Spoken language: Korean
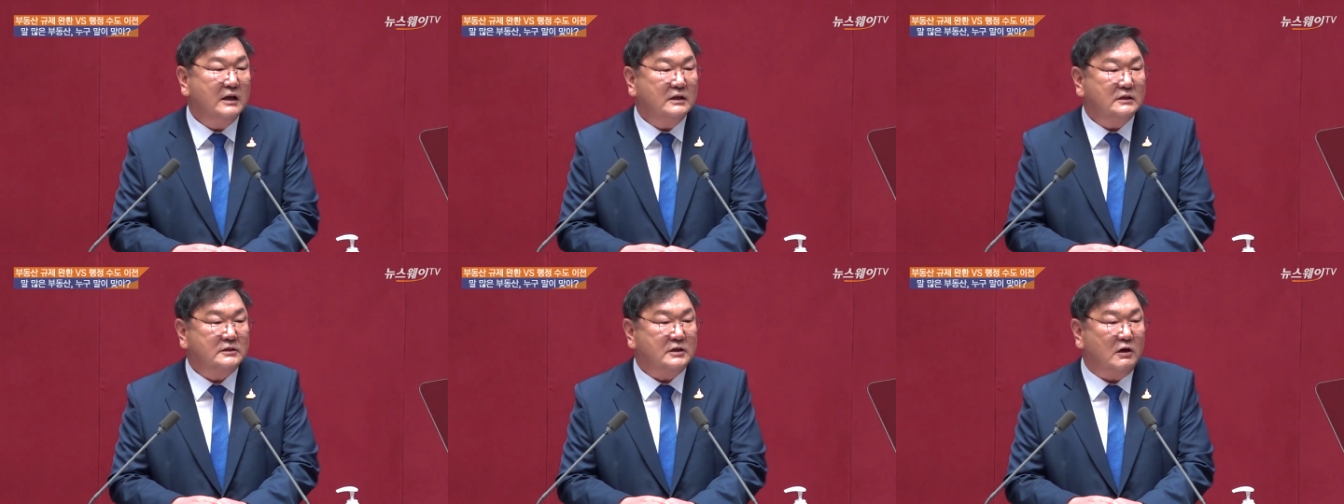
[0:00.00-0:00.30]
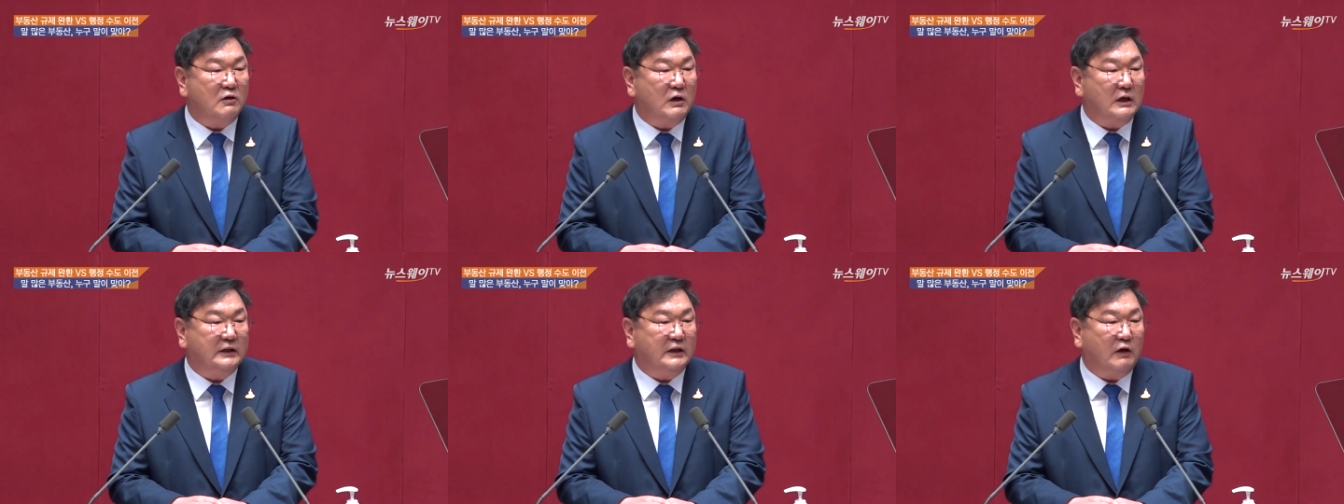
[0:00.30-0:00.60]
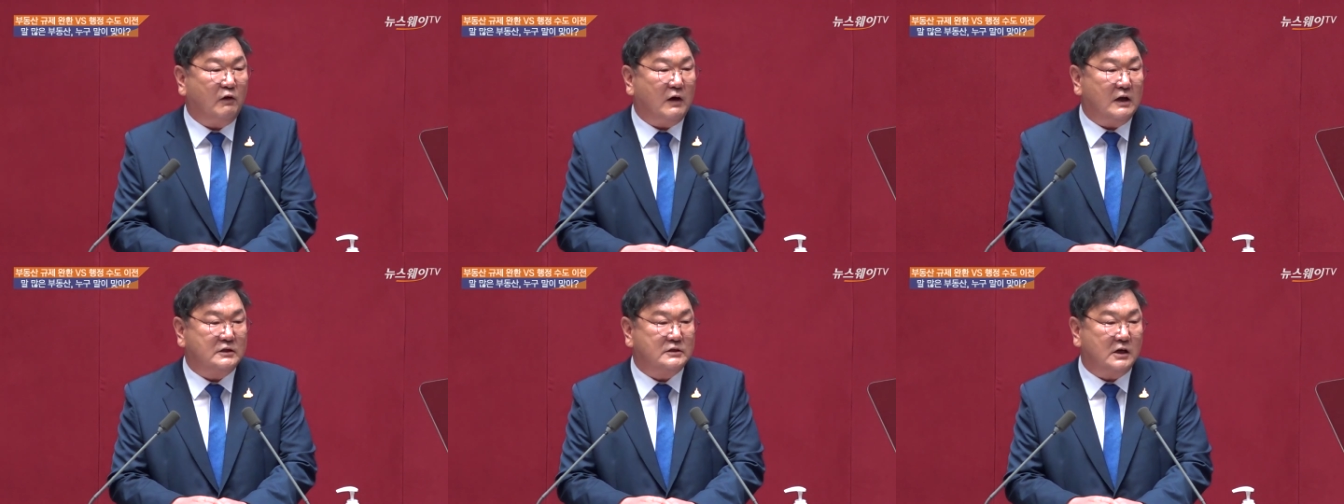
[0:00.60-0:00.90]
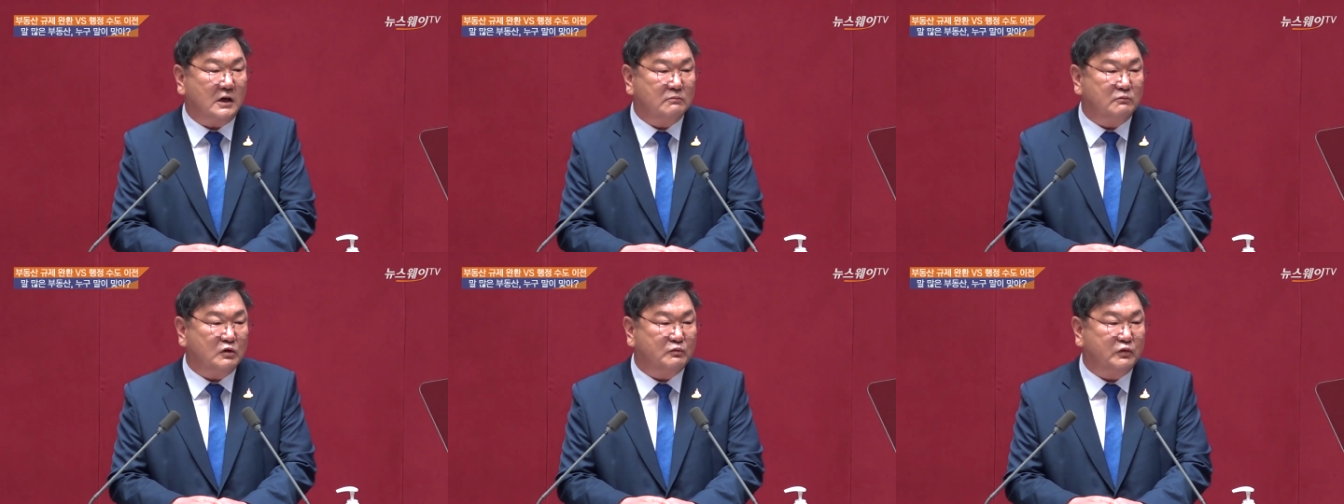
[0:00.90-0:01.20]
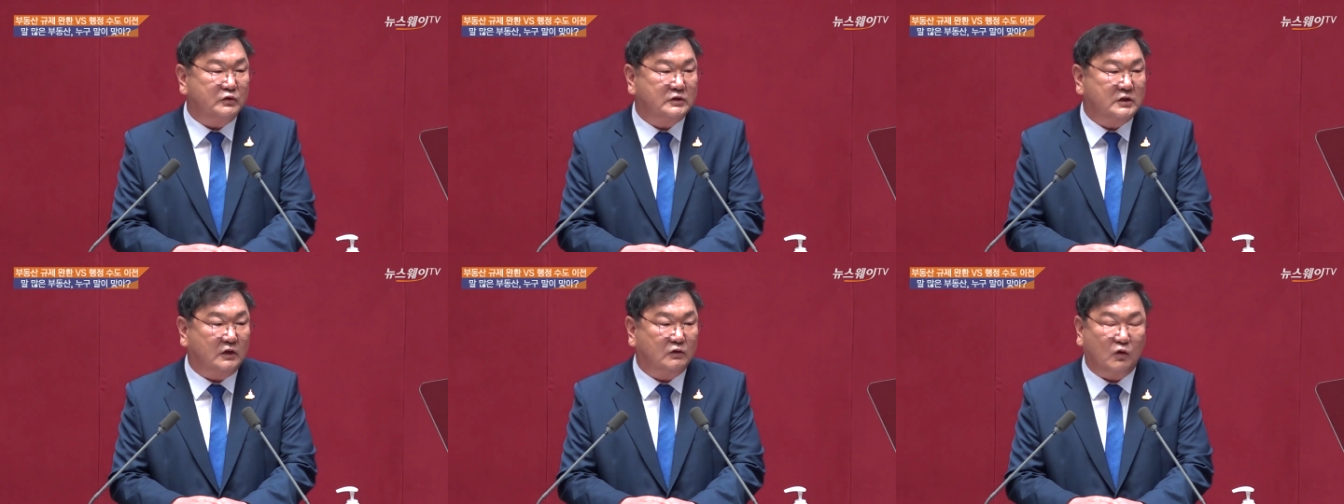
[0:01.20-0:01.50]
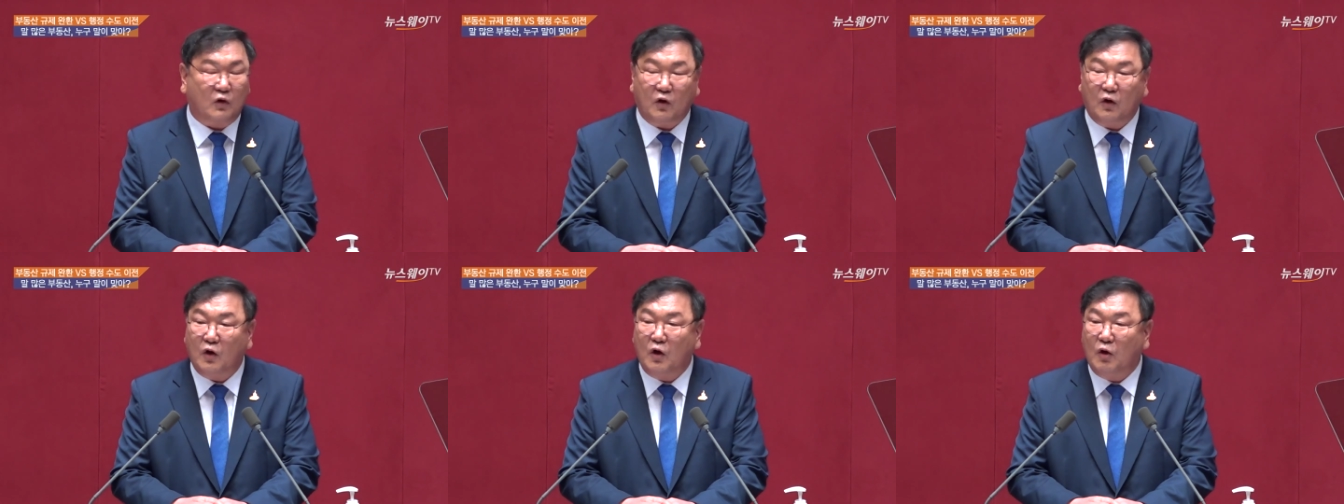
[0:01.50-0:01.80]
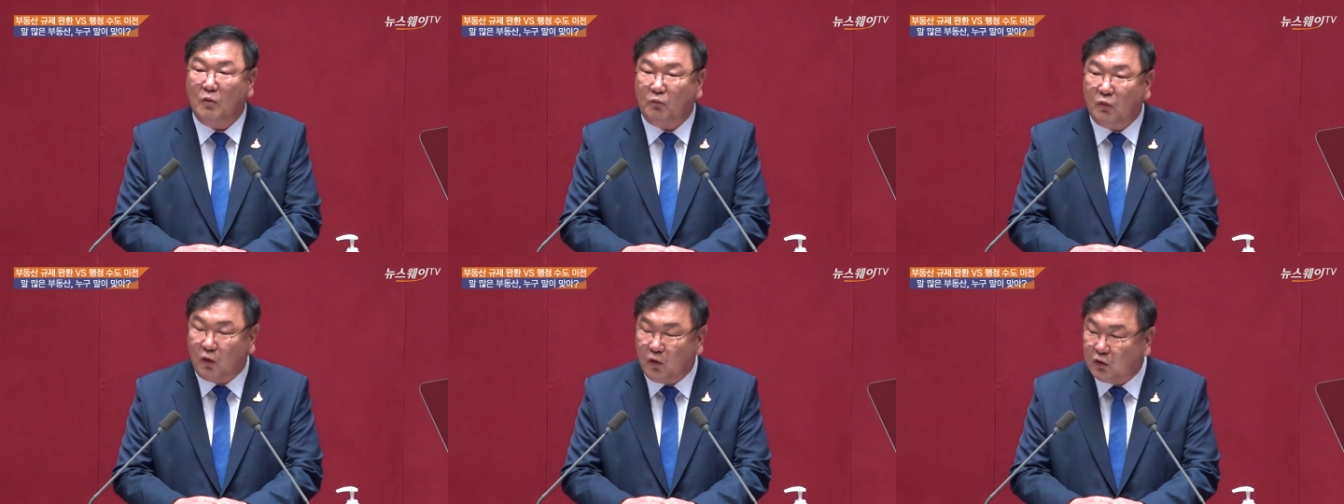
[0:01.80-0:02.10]
청와대와 정부
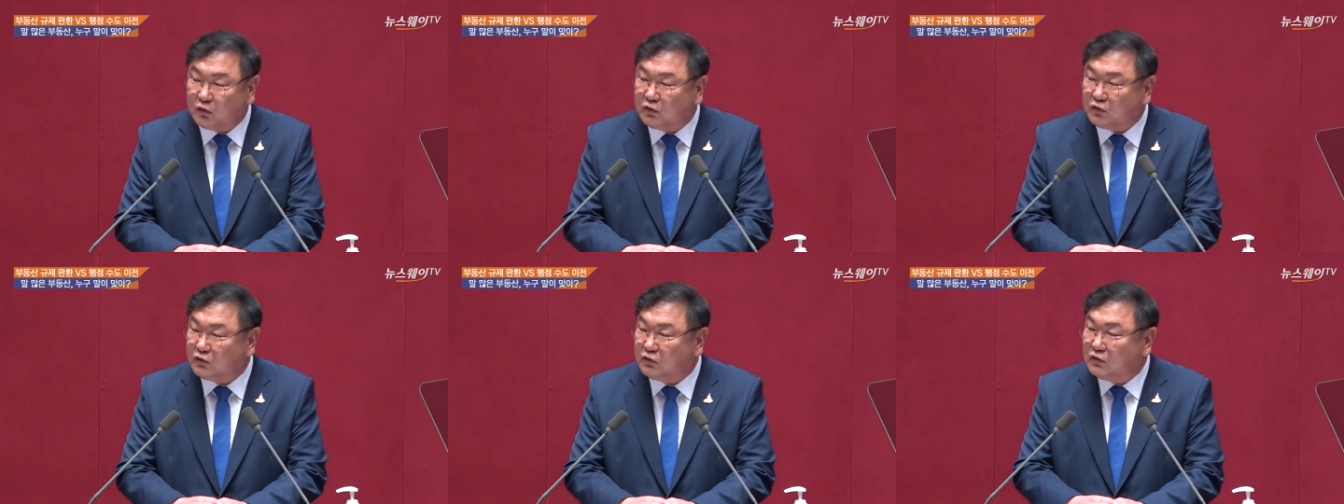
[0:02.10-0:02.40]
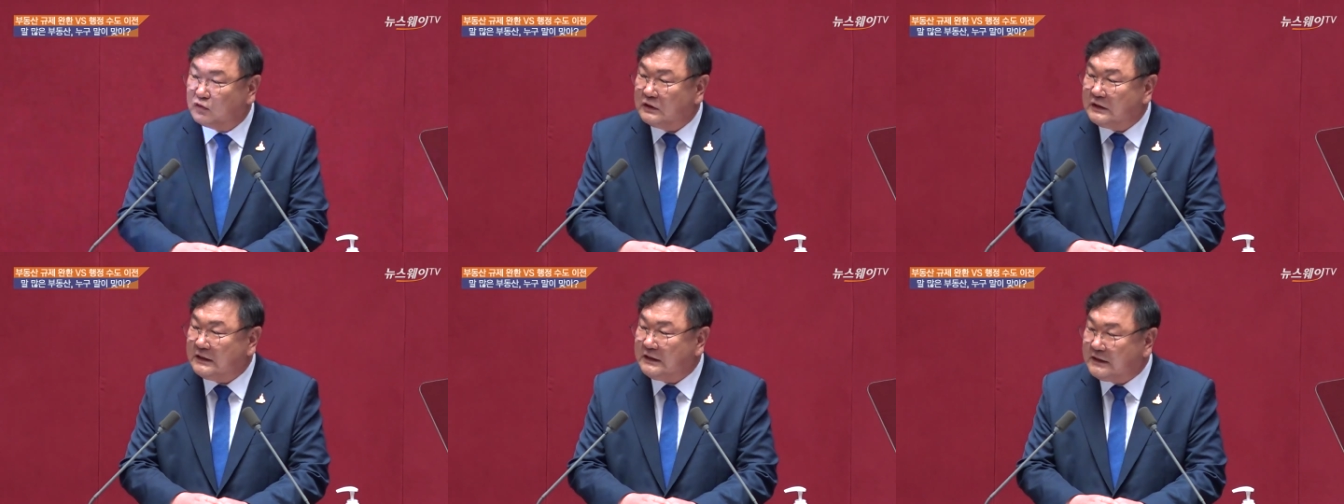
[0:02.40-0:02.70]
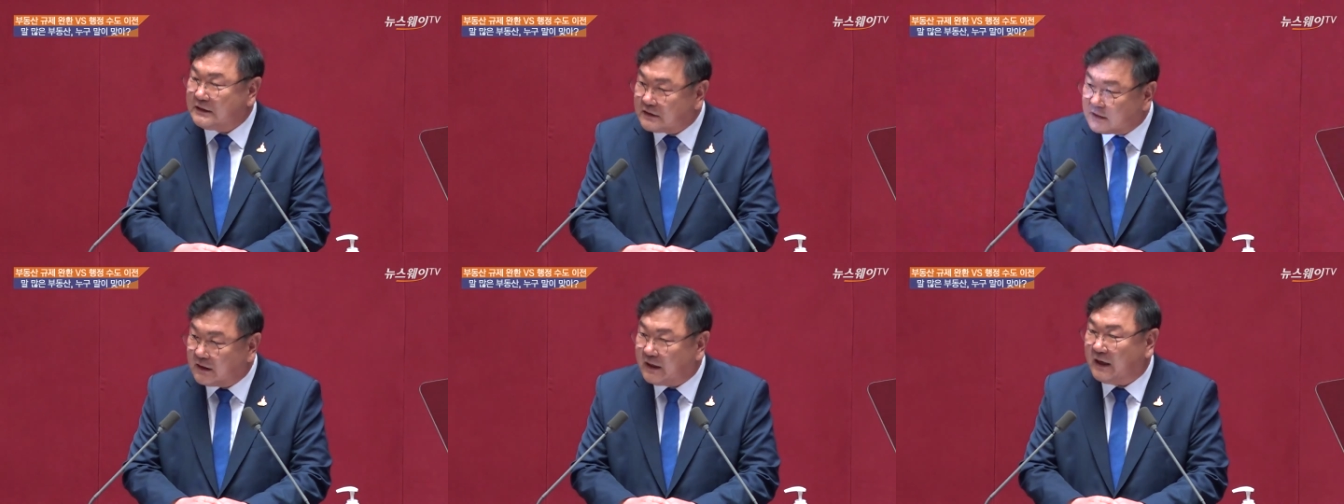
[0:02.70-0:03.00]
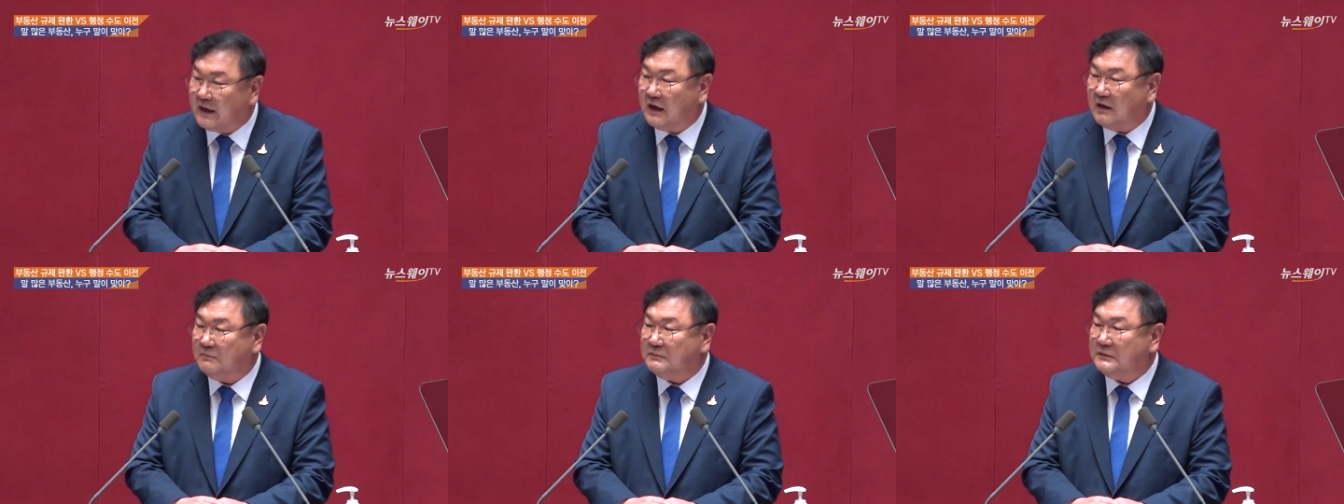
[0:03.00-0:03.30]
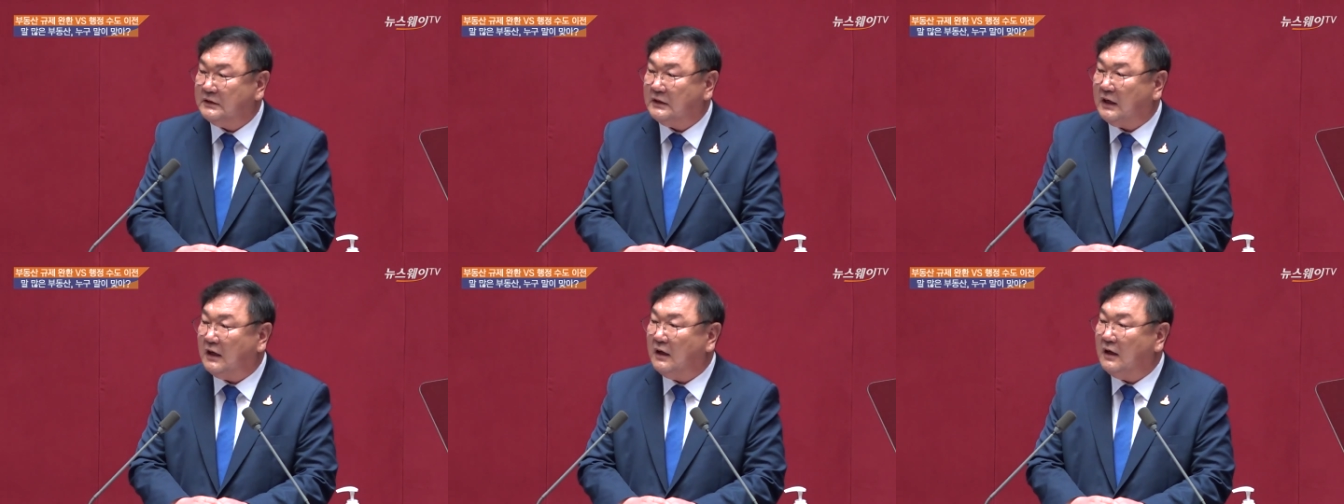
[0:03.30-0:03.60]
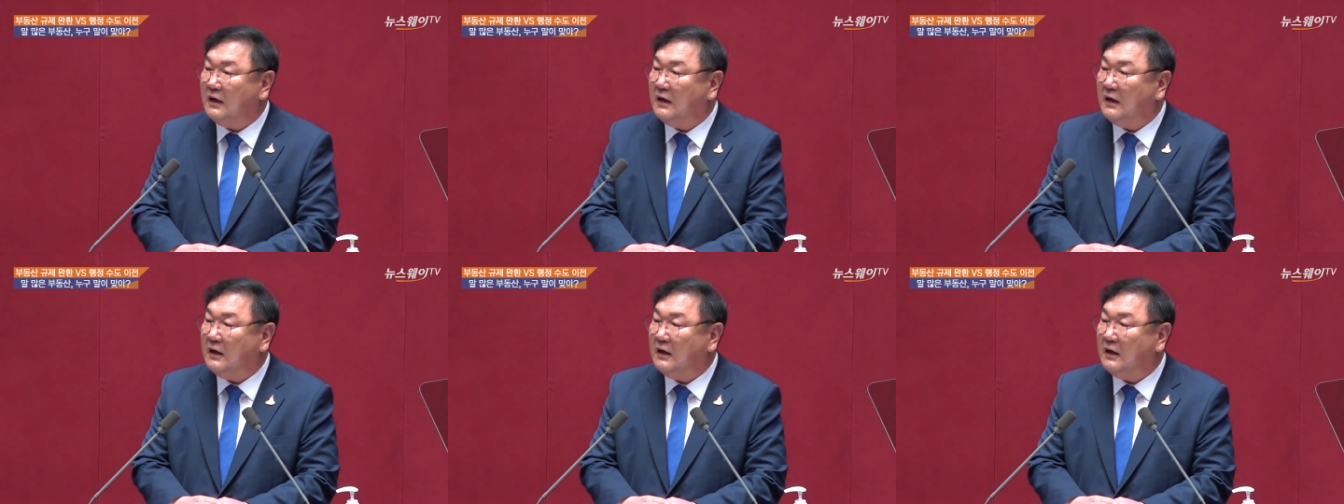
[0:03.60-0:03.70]
부처도 모두 이전해야 합니다.